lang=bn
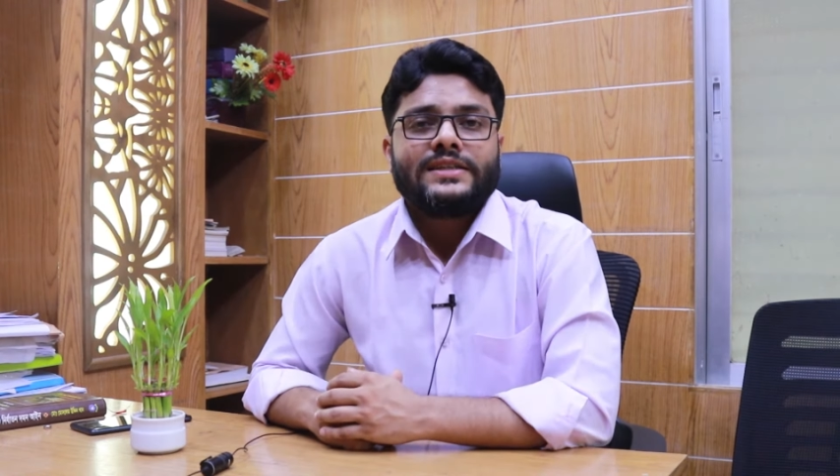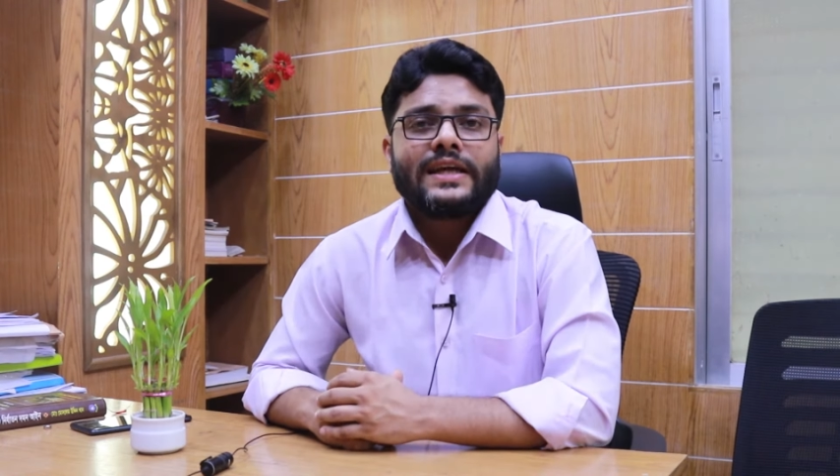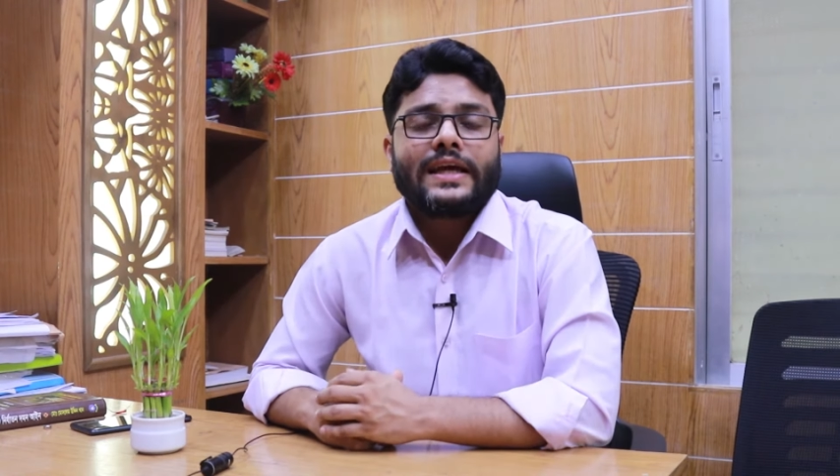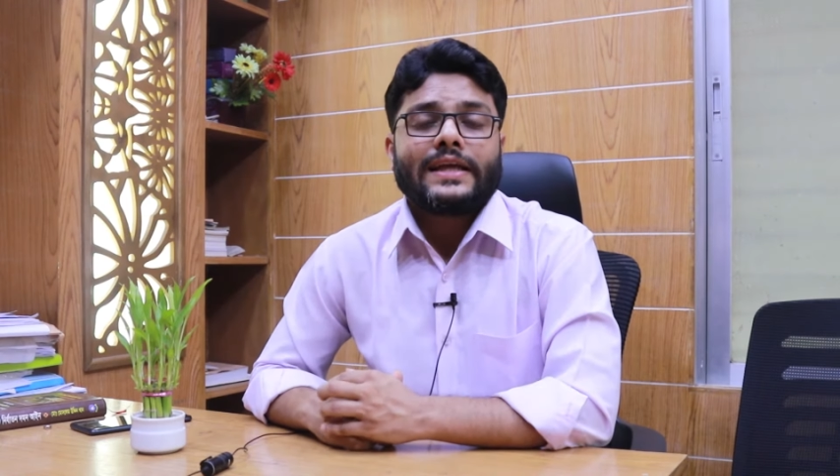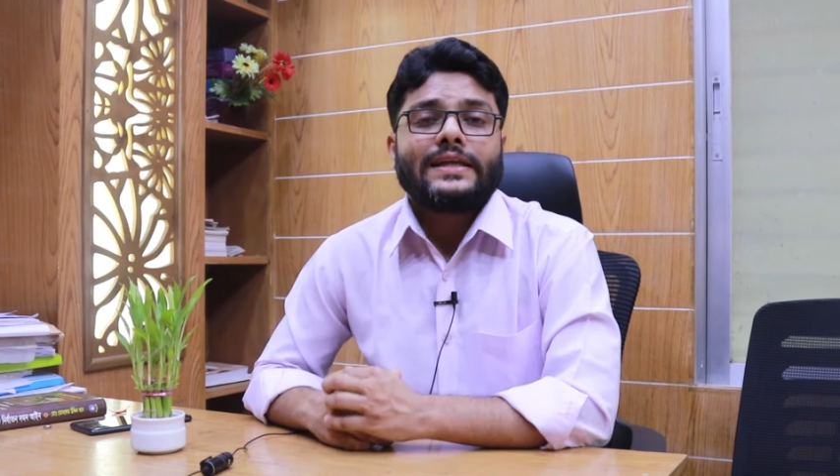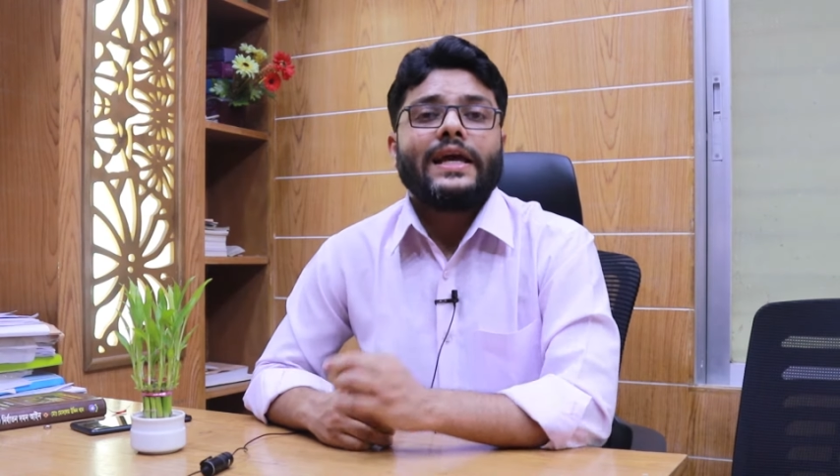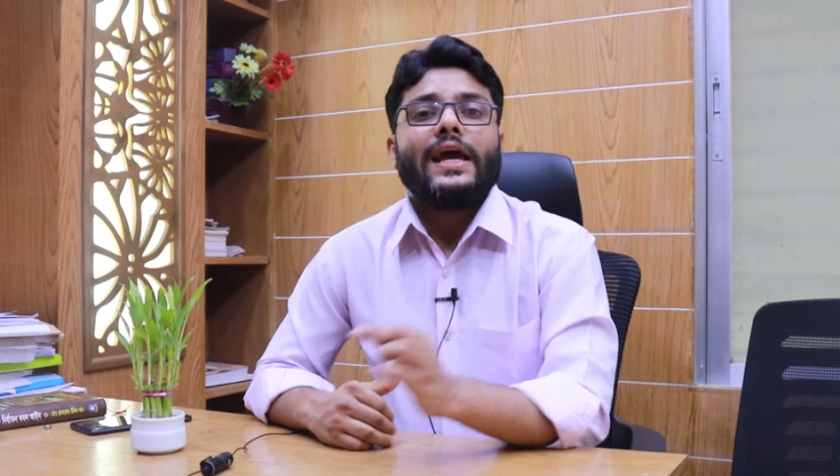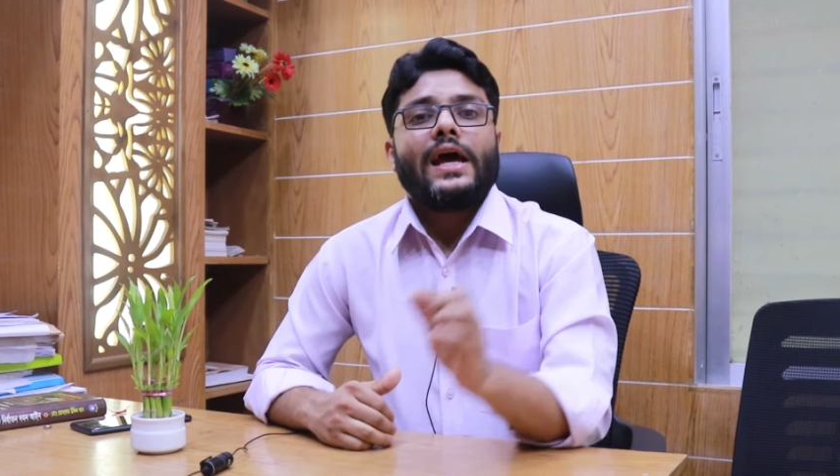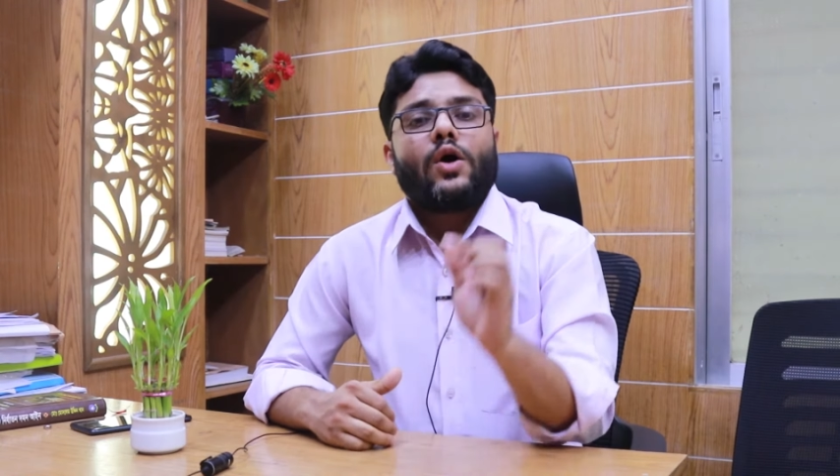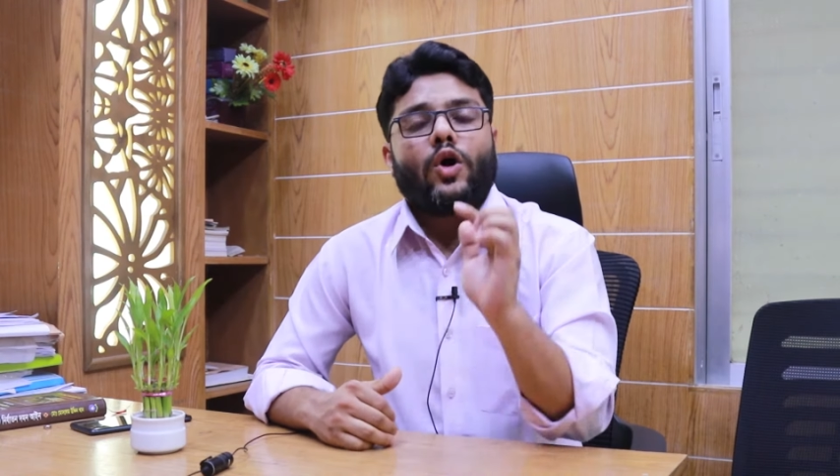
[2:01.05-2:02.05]
সেই ক্ষেত্রে
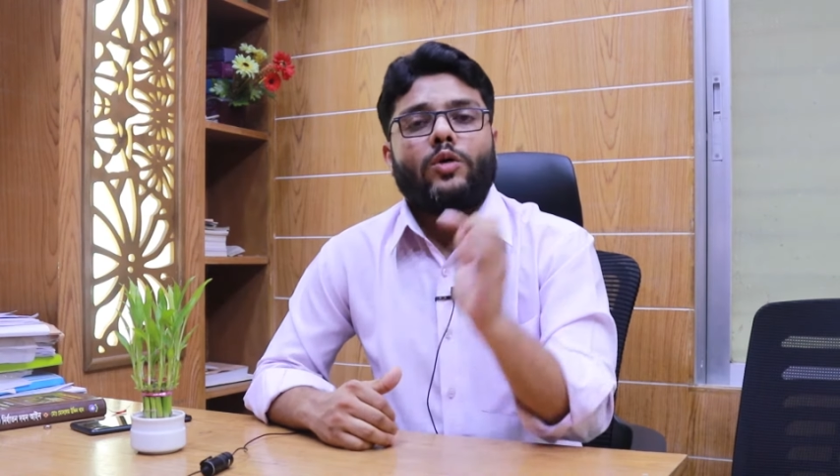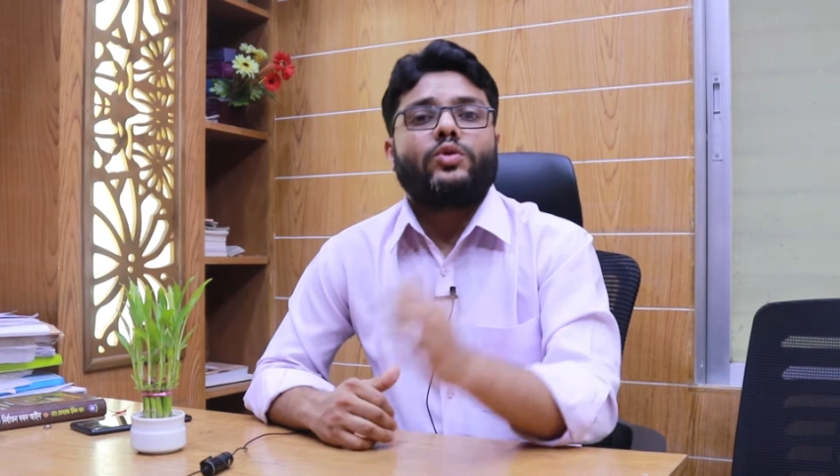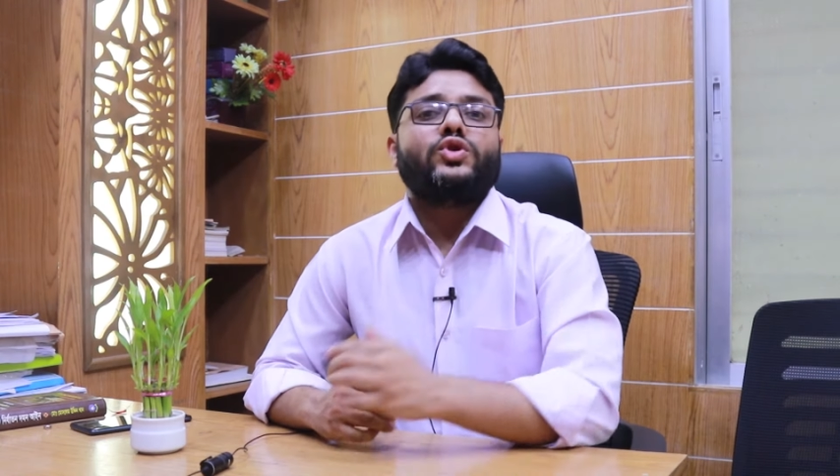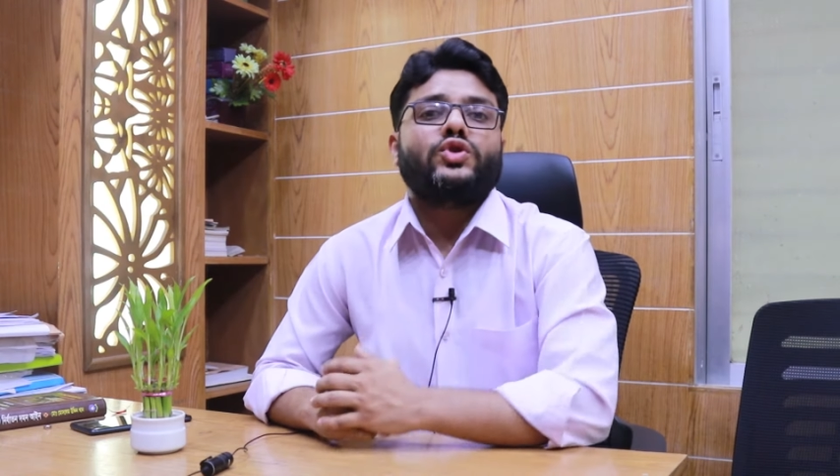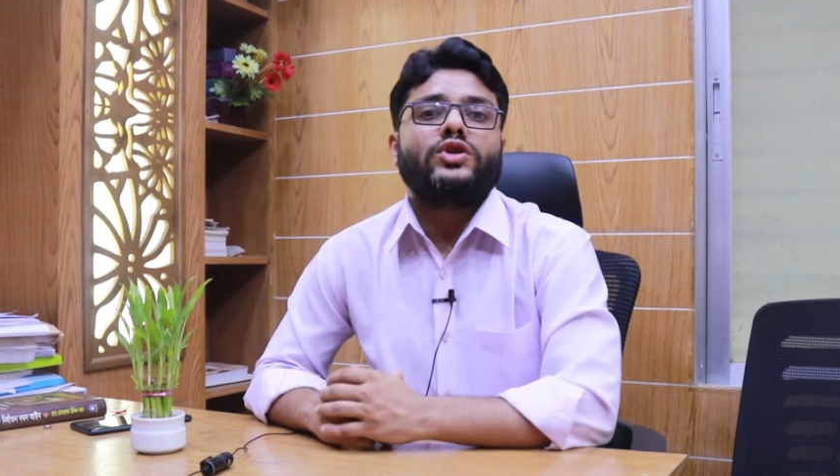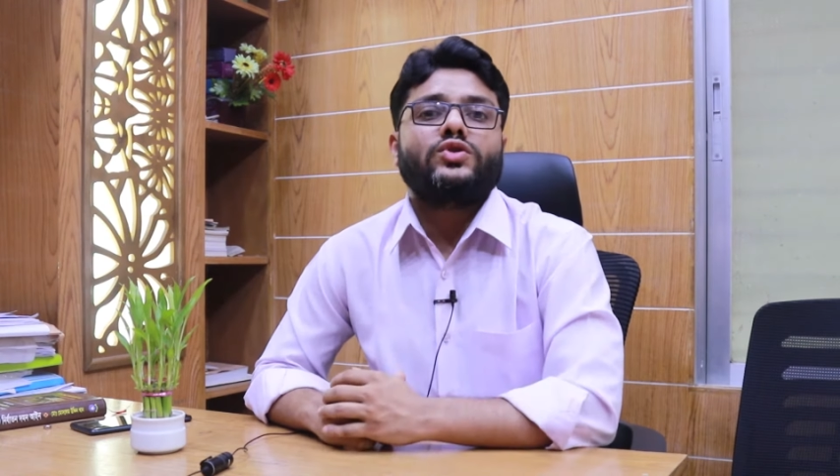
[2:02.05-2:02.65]
অবশ্যই